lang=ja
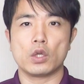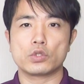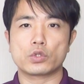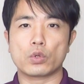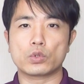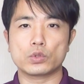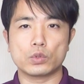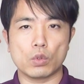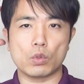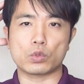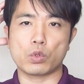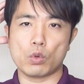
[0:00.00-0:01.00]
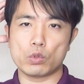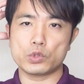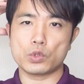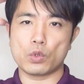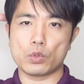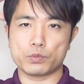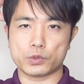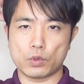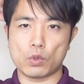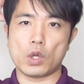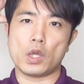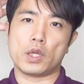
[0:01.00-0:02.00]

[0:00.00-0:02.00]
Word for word: 側頭頭頂部の